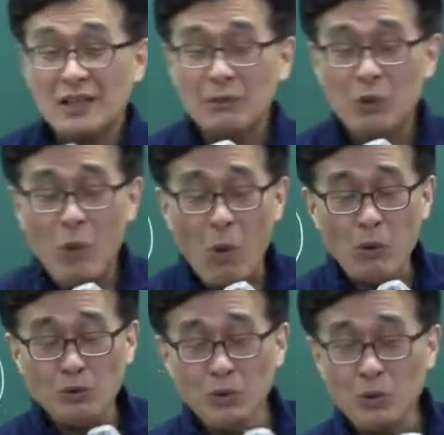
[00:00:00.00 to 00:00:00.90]
그럼
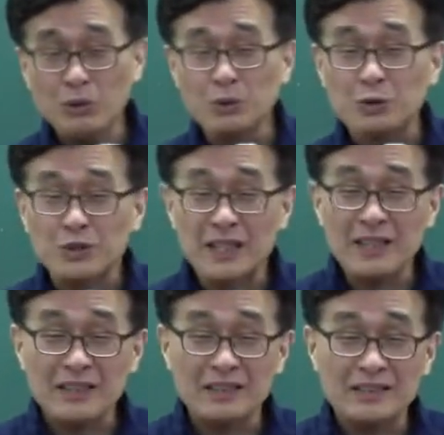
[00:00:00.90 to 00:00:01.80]

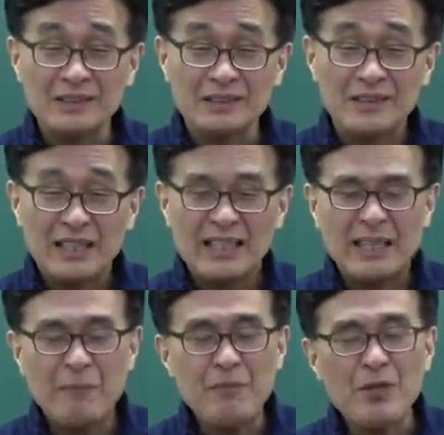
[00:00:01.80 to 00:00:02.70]
공공주택은
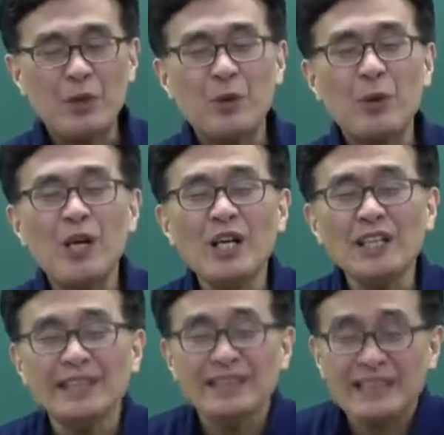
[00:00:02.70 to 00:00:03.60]
임대료가
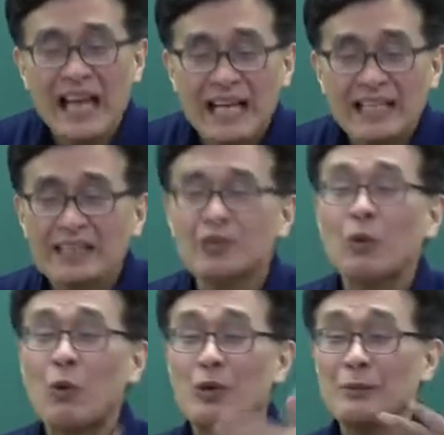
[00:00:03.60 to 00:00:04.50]
훨씬 낮게 해서
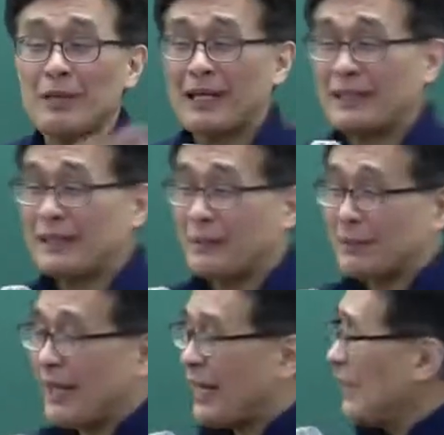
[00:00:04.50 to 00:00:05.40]
공급을 하기
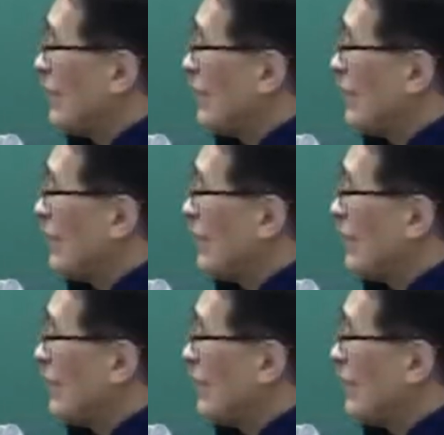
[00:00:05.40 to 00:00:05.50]
때문에